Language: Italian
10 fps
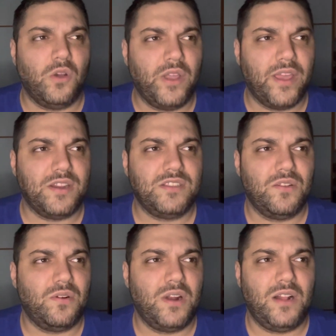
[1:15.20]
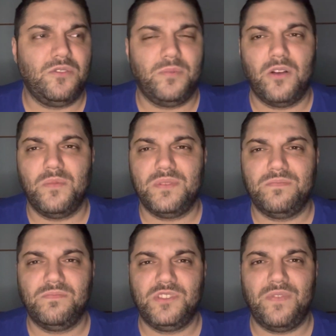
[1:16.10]
ok Cristiano Ronaldo, ma come
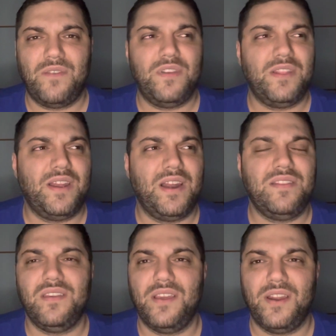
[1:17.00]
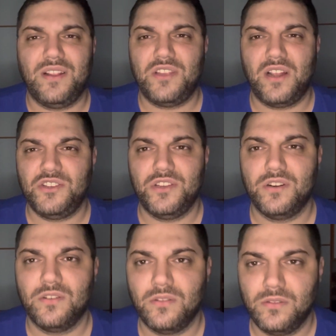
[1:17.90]
si va a vedere le tigri al, al
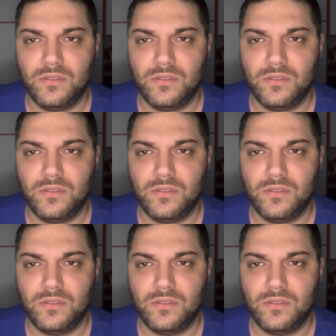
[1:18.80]
circo?